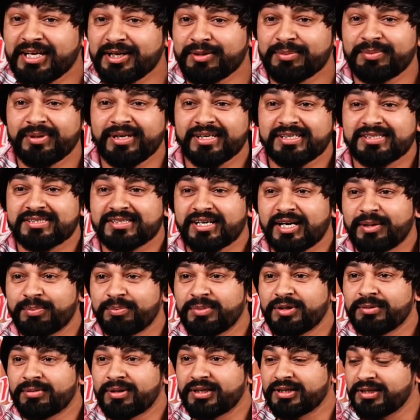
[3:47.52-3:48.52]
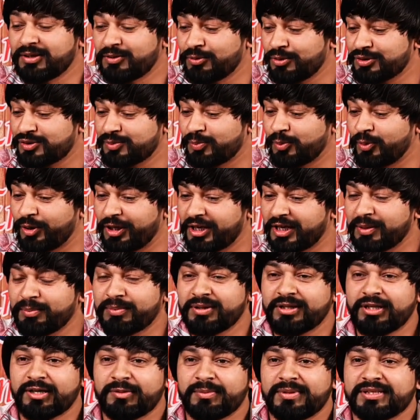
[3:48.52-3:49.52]
एक बैग शराबी भाई रोज बोले के
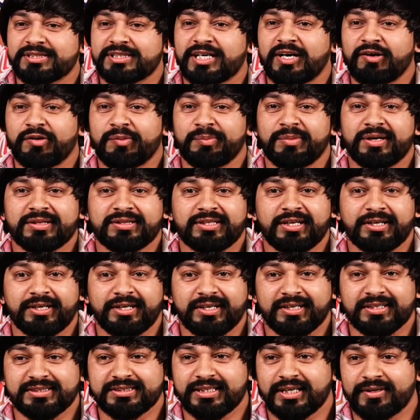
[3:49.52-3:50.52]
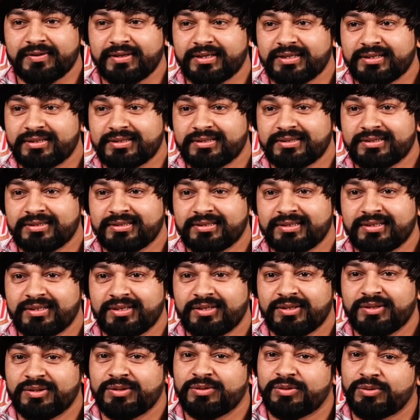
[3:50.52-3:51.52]
मंदिर में जावे माथा टेक जावे
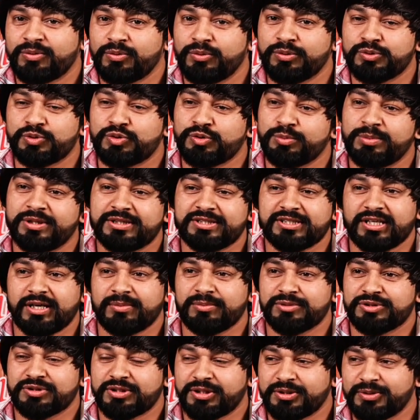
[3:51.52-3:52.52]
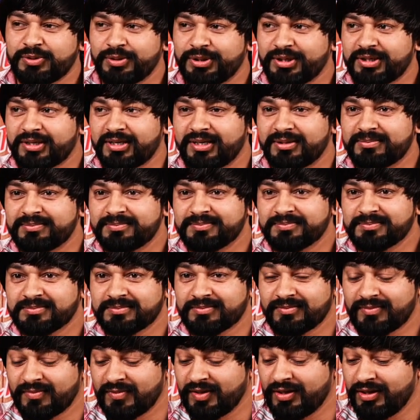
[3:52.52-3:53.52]
रोज सुबह शाम उसका यो है काम
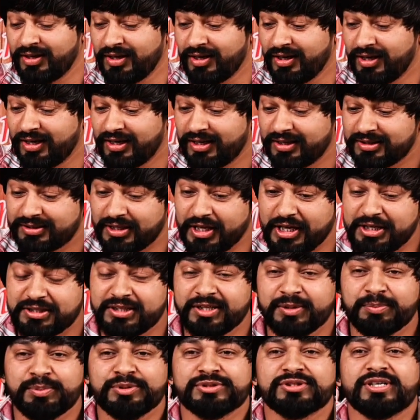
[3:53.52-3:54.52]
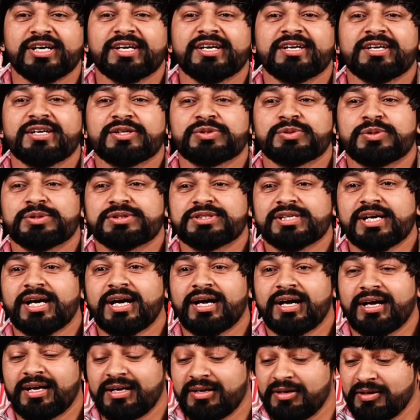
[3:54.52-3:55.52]
तो एक दिन पुजारी ने सोचा
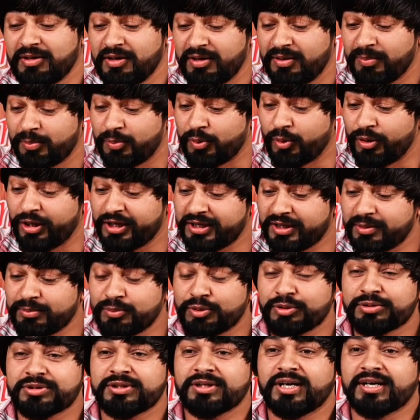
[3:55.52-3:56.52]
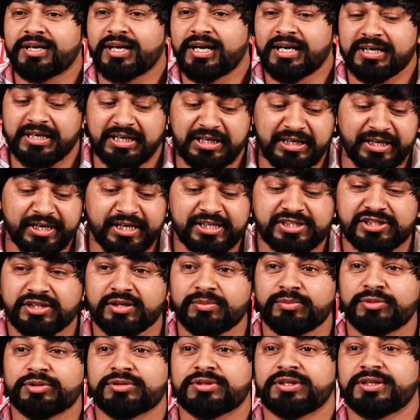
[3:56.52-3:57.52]
बोले की मूर्ति हटा के गणेश
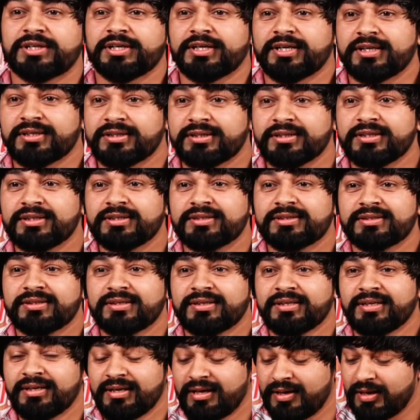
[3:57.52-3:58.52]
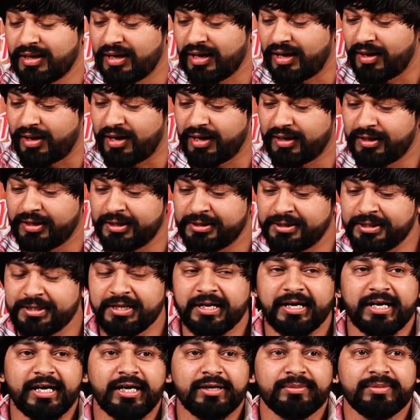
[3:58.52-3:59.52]
की मूर्ति टेक दी अगले
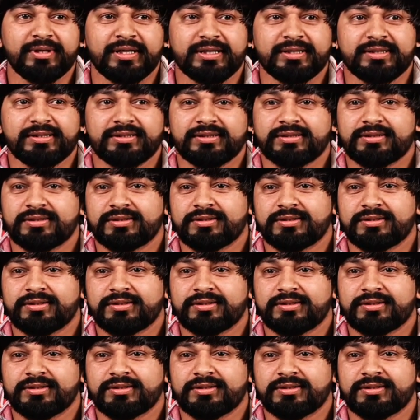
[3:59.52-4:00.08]
दिन आया भाई